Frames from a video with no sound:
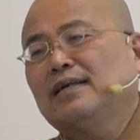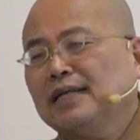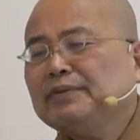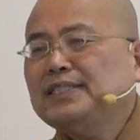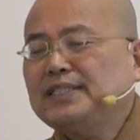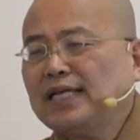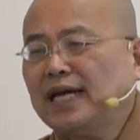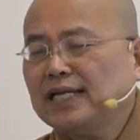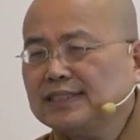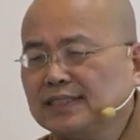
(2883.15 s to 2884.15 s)
那么
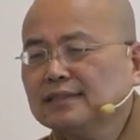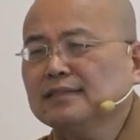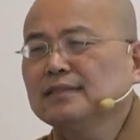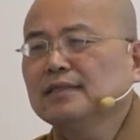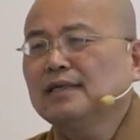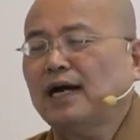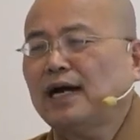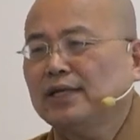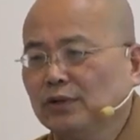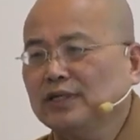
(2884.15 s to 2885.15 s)
假设
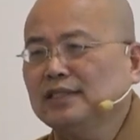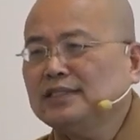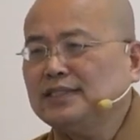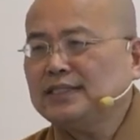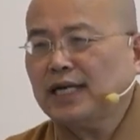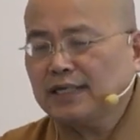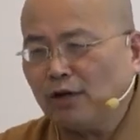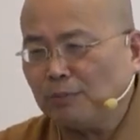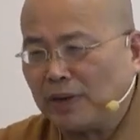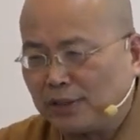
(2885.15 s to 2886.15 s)
啊，有人想
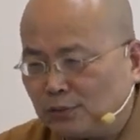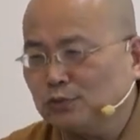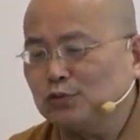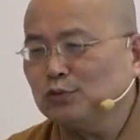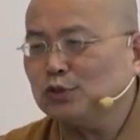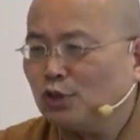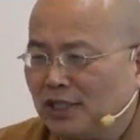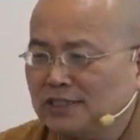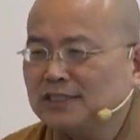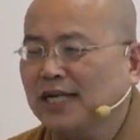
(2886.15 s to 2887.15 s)
要把露珠
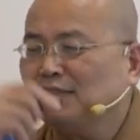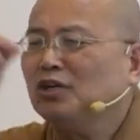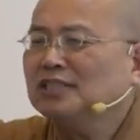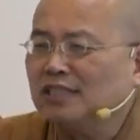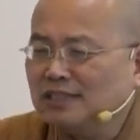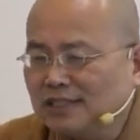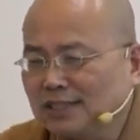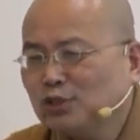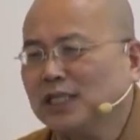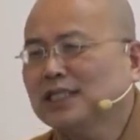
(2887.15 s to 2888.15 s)
串起来，串成
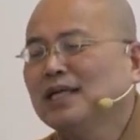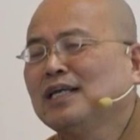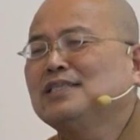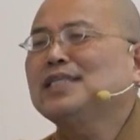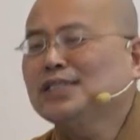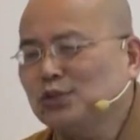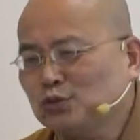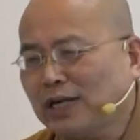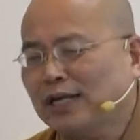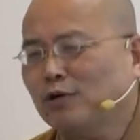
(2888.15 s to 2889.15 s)
一串珍
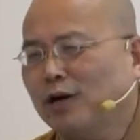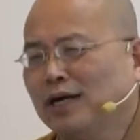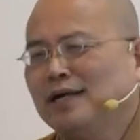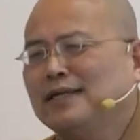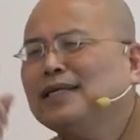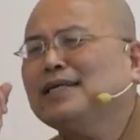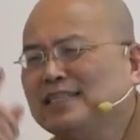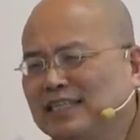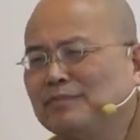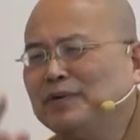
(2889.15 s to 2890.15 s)
珠来挂，那
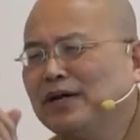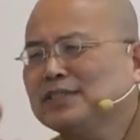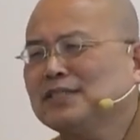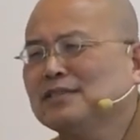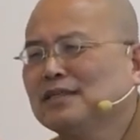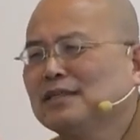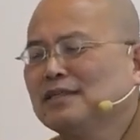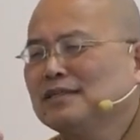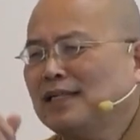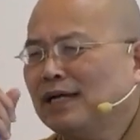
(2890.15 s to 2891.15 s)
也表示
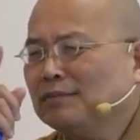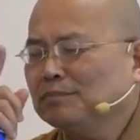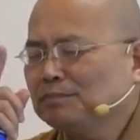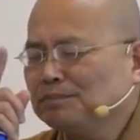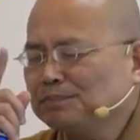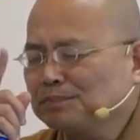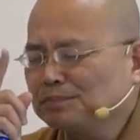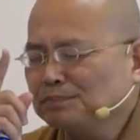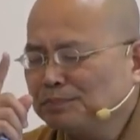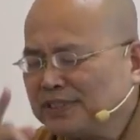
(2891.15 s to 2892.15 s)
他。
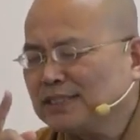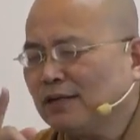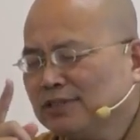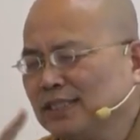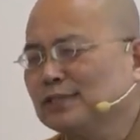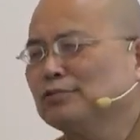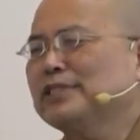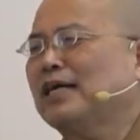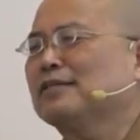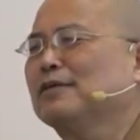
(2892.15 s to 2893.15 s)
不知道这是无
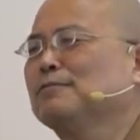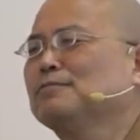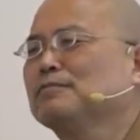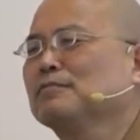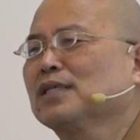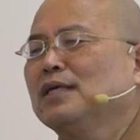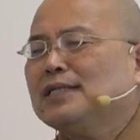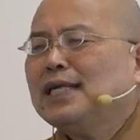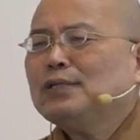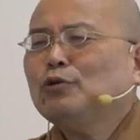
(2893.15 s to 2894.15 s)
常的，
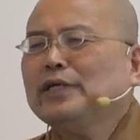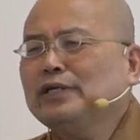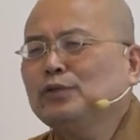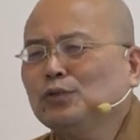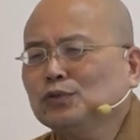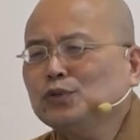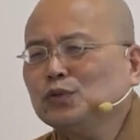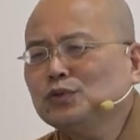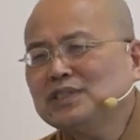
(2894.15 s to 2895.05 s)
他对于露珠